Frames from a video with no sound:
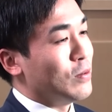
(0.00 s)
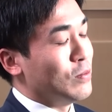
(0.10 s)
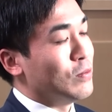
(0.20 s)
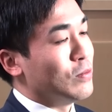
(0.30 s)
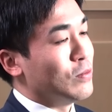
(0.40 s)

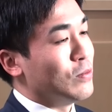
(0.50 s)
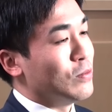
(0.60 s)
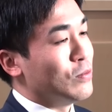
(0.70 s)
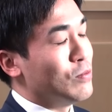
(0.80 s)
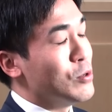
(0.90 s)
う
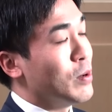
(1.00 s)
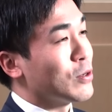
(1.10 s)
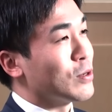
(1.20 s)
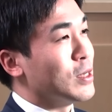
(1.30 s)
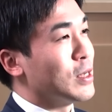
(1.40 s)
ん、まあ、うま
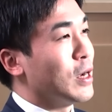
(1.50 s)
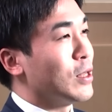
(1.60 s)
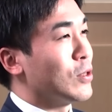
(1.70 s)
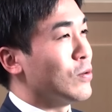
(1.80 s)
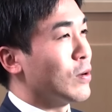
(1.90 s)
く切り替
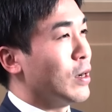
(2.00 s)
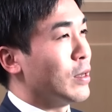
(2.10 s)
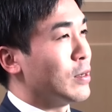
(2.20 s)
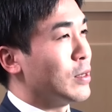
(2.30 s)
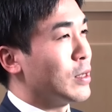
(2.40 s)
えっていうの
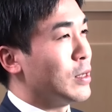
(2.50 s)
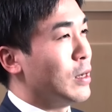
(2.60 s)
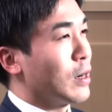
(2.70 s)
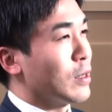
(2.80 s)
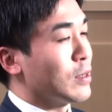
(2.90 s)
ができ
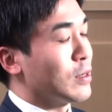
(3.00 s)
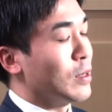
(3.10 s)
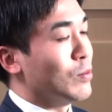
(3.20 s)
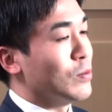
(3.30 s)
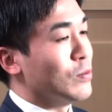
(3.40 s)
なかっ
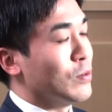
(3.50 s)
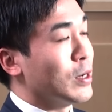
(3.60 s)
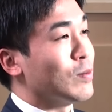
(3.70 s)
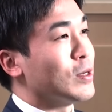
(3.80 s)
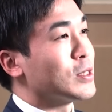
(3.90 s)
た部分はあ
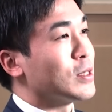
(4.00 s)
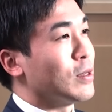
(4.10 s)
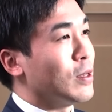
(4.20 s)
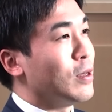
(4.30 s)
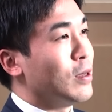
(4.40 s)
りました
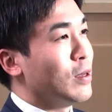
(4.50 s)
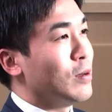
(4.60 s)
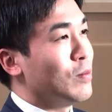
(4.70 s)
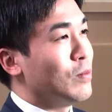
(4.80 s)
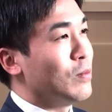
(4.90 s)

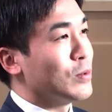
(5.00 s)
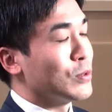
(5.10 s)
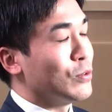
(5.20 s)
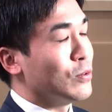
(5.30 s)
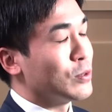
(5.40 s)
ね。
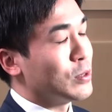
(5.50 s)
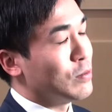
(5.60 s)
その